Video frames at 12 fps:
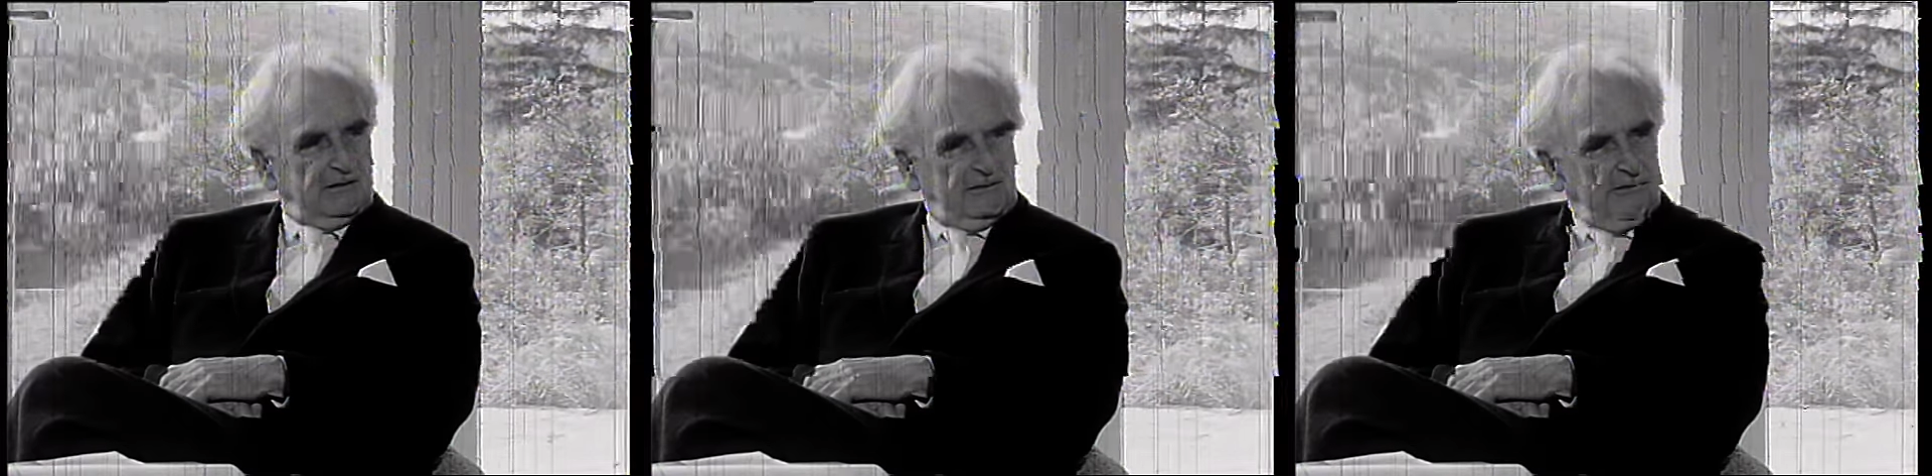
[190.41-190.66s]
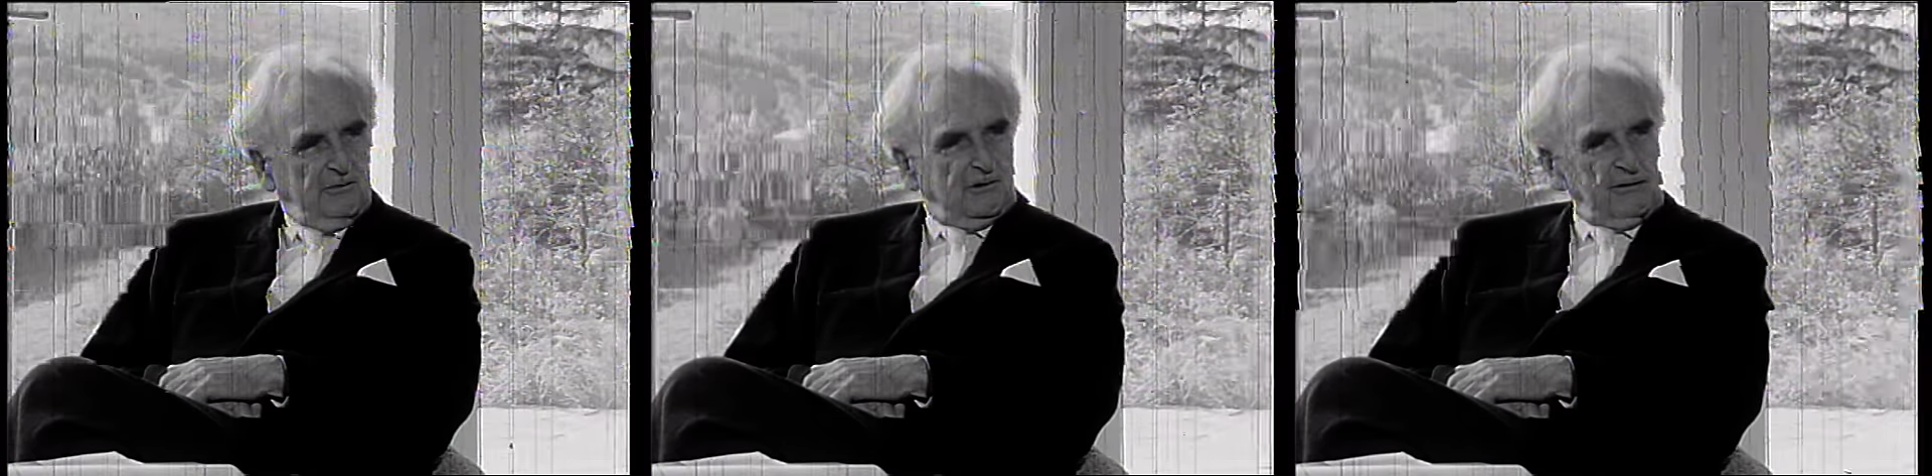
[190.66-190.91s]

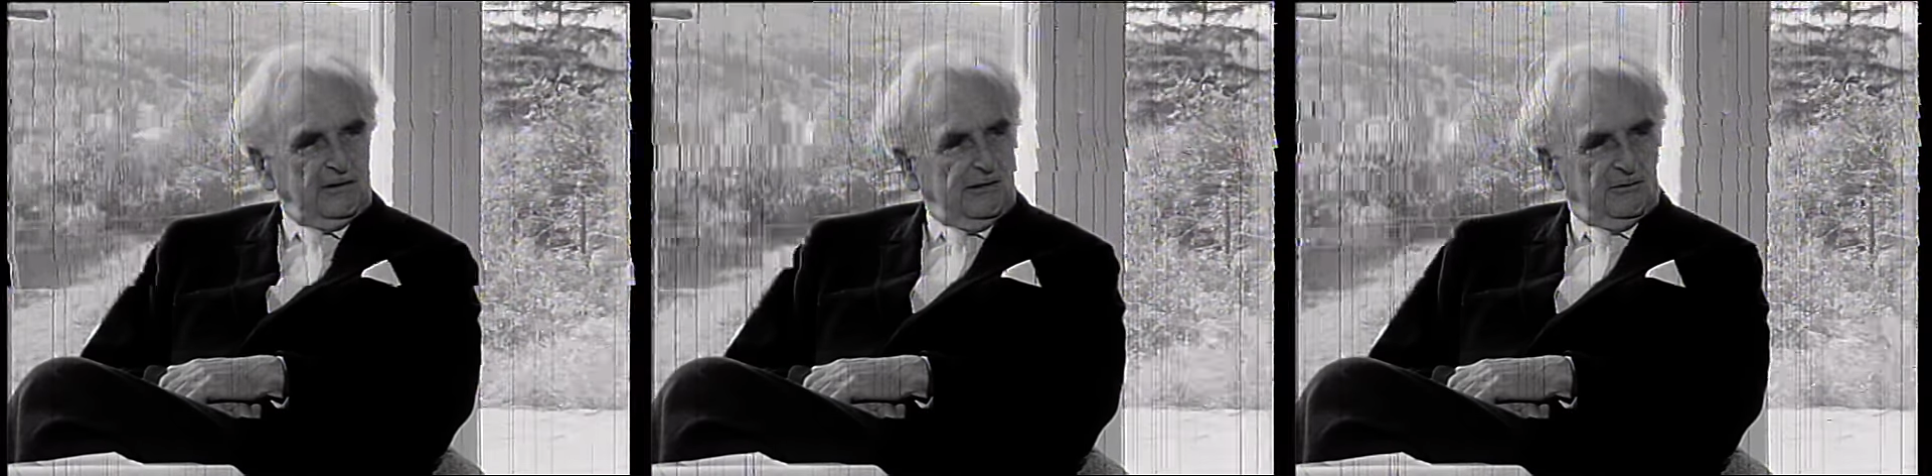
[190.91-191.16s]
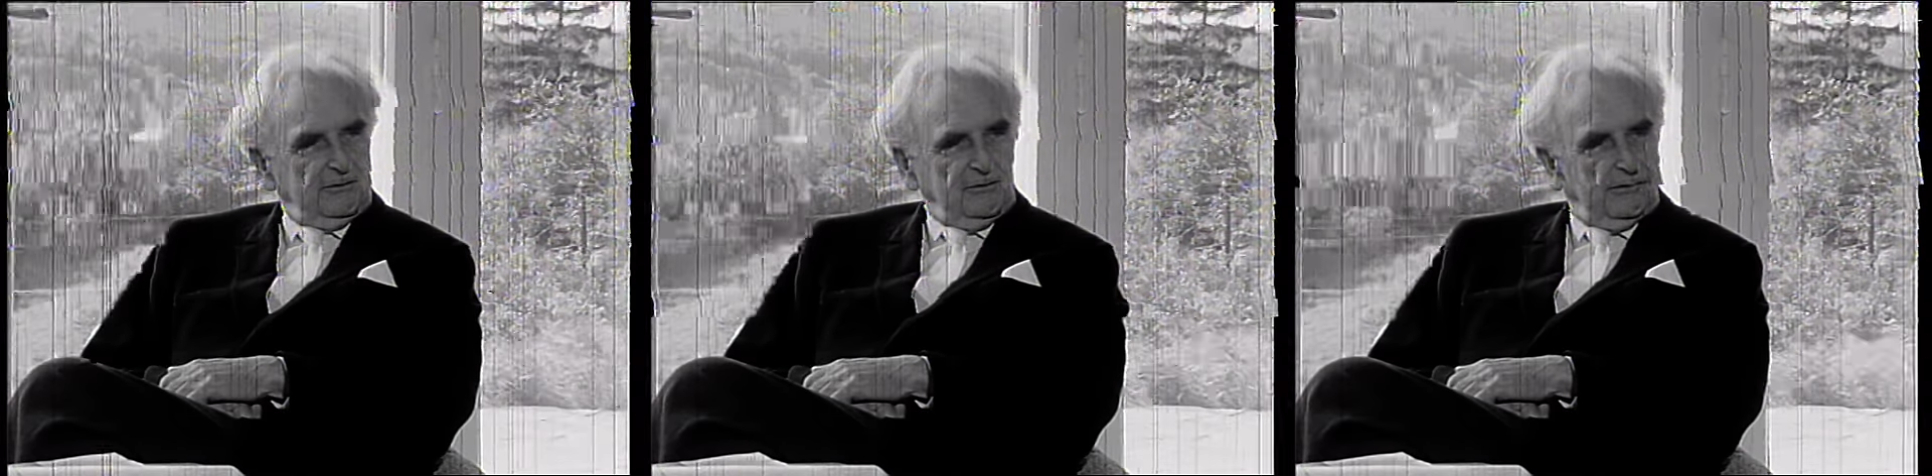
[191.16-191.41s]

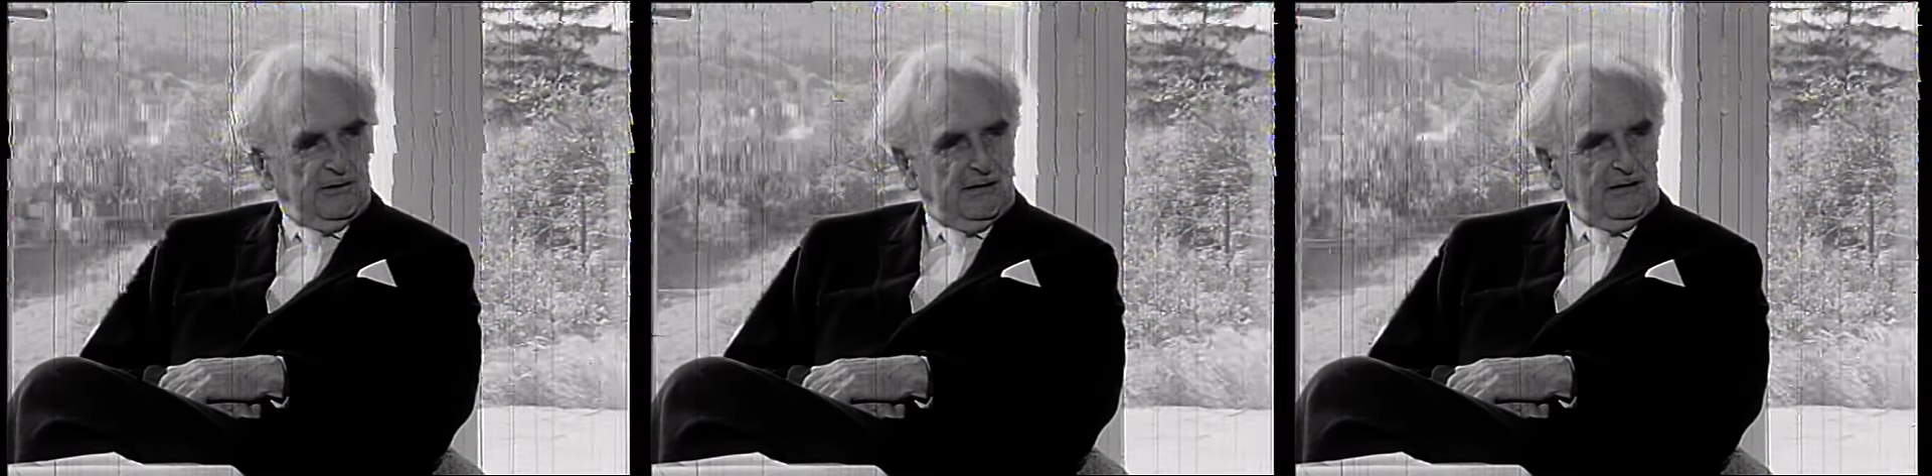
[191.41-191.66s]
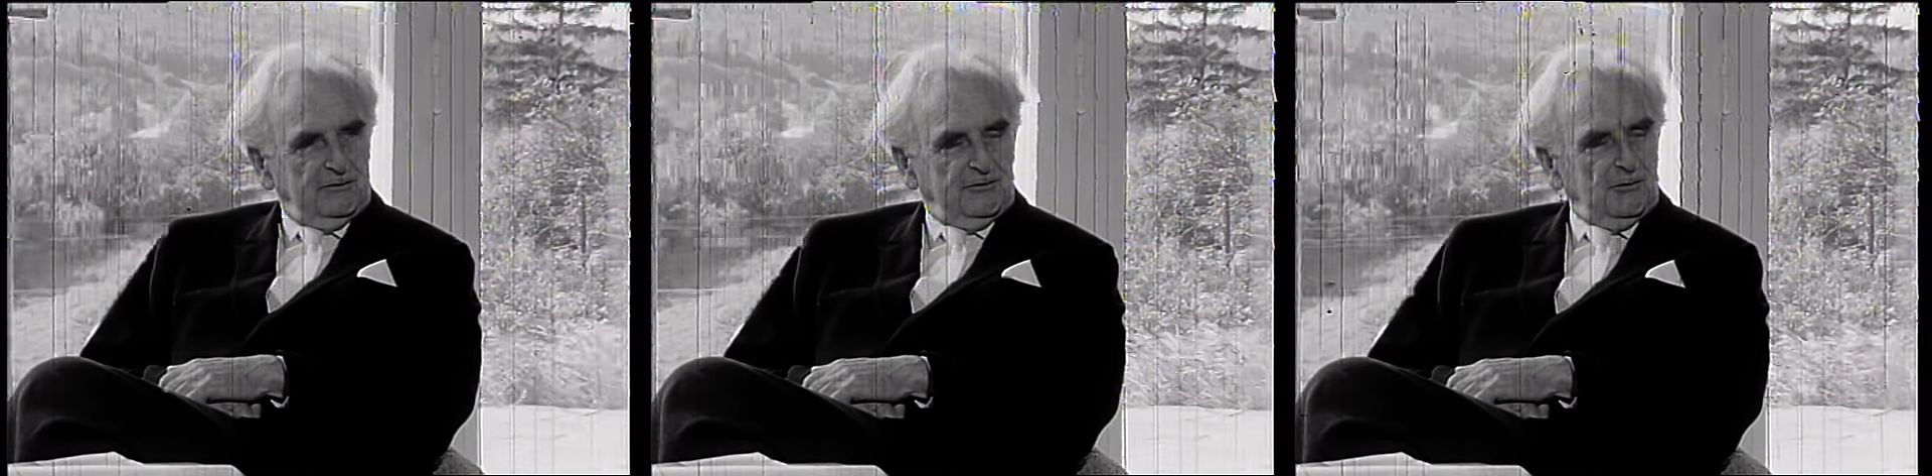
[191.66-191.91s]
jüngere
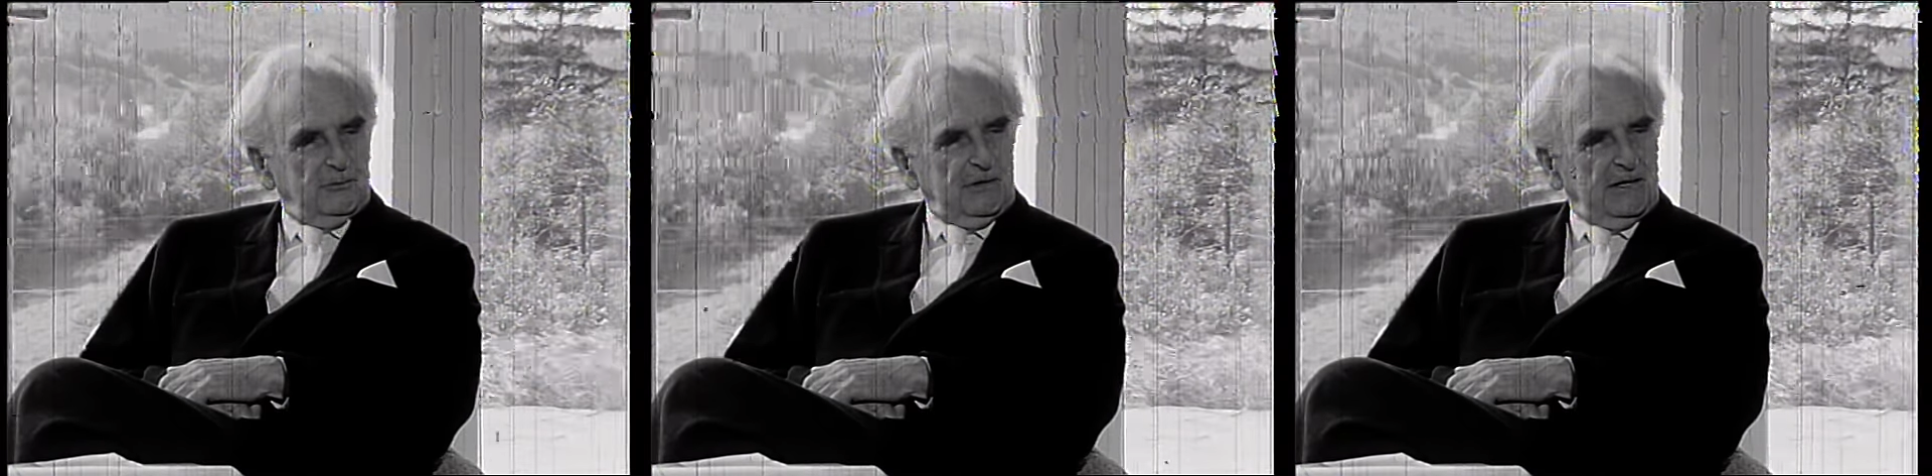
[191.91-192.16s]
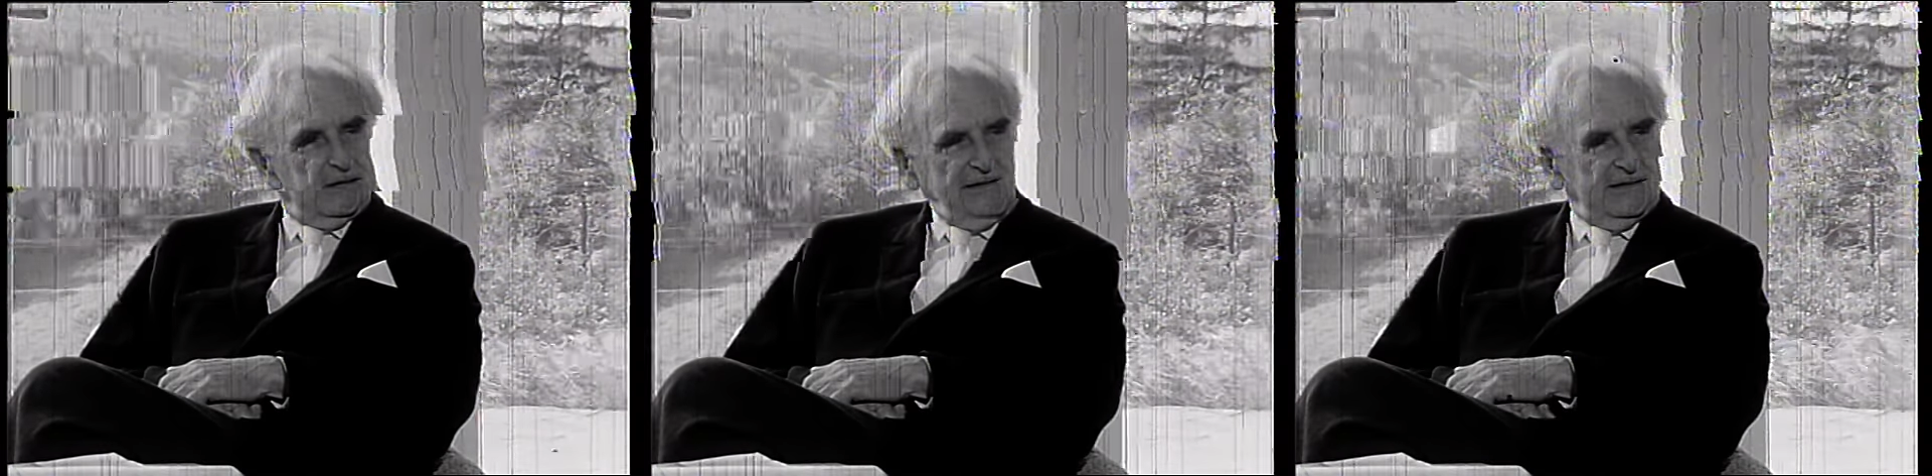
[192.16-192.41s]
Kollegen von
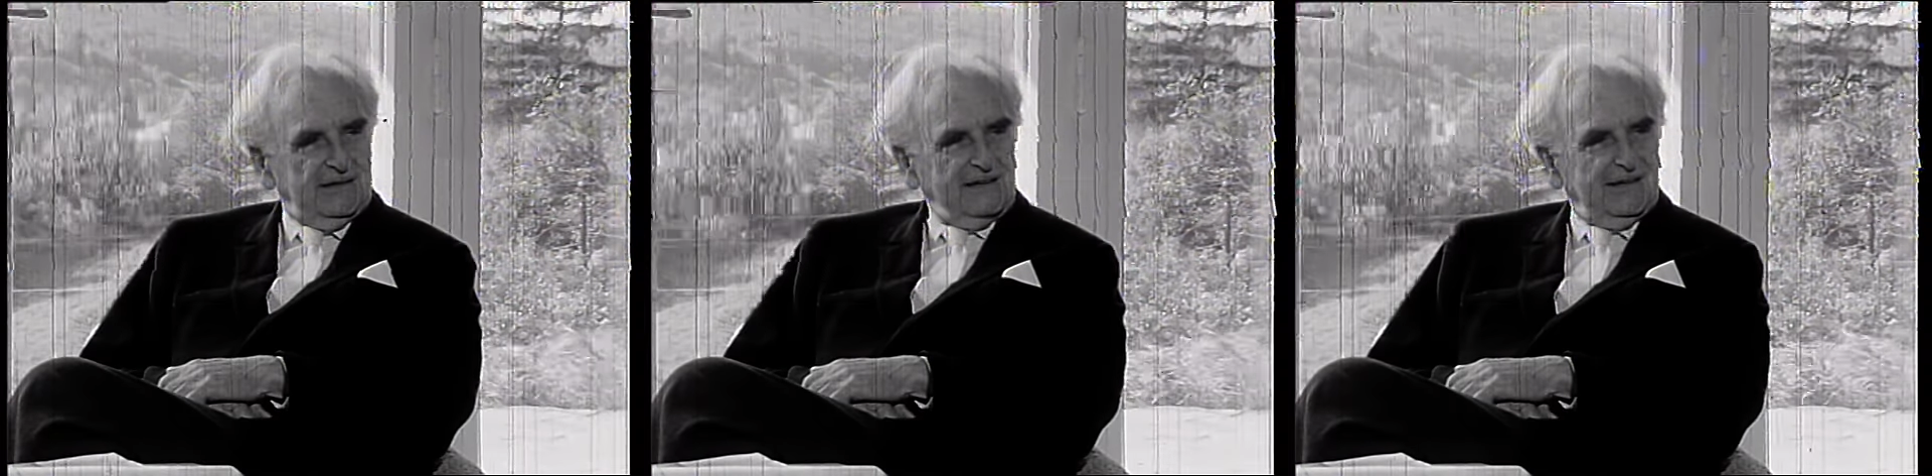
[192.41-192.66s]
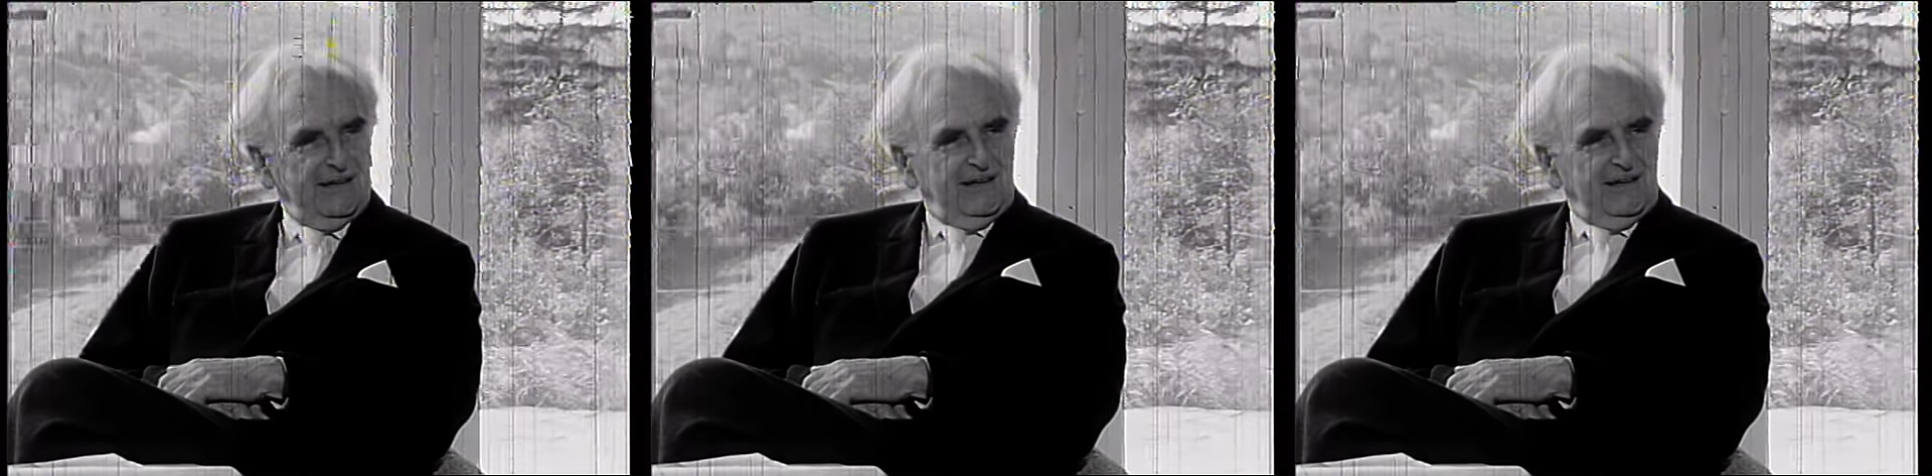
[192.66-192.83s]
mir hier